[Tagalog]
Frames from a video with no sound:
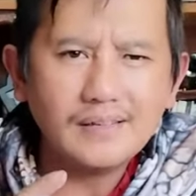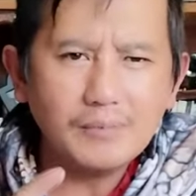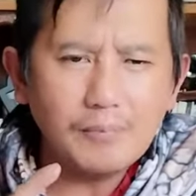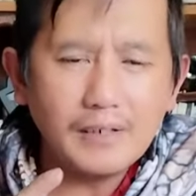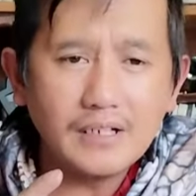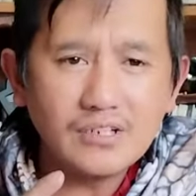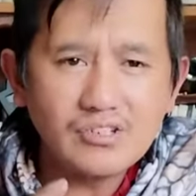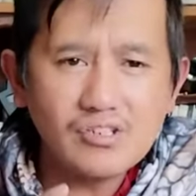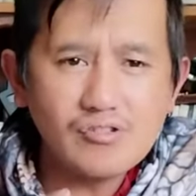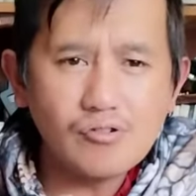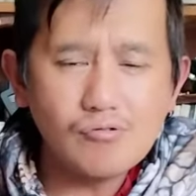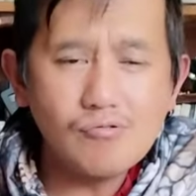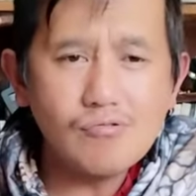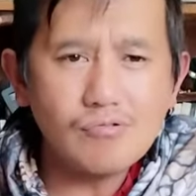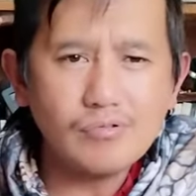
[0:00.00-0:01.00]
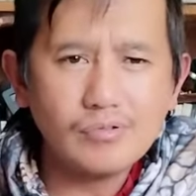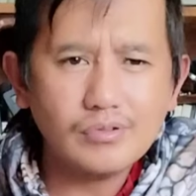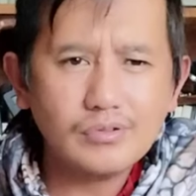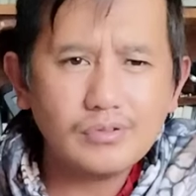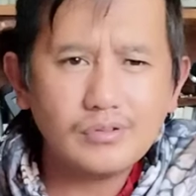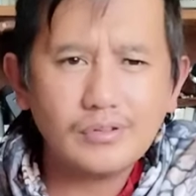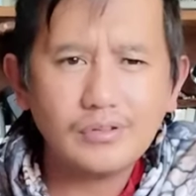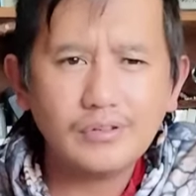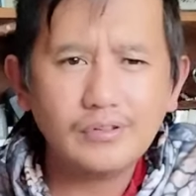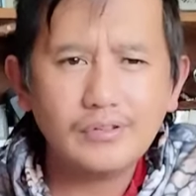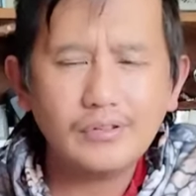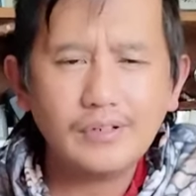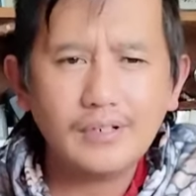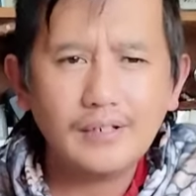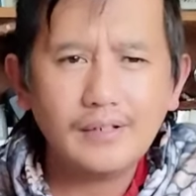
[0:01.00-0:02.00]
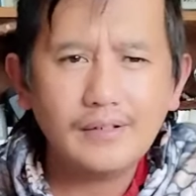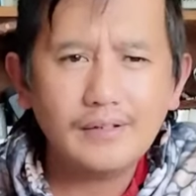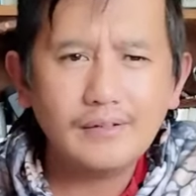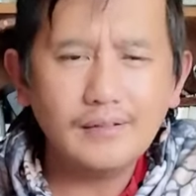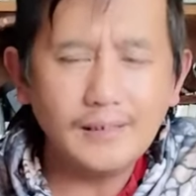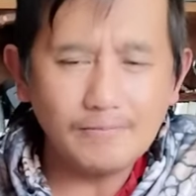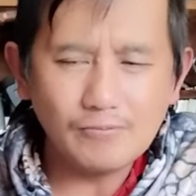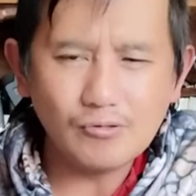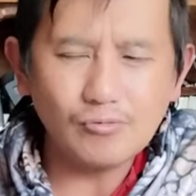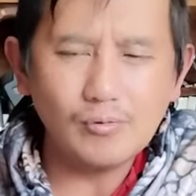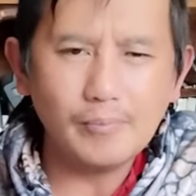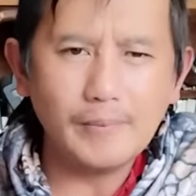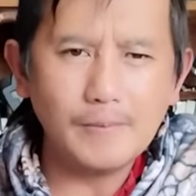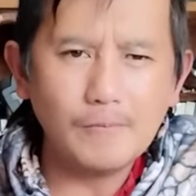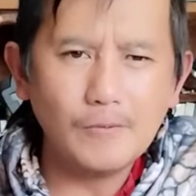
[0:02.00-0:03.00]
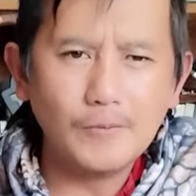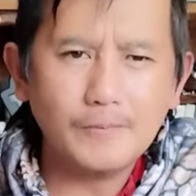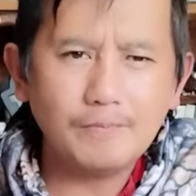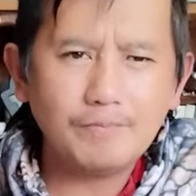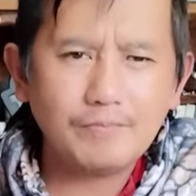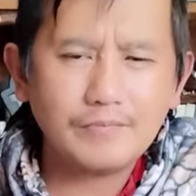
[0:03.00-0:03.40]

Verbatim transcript: iti panagsasao ni Apostol Pablo.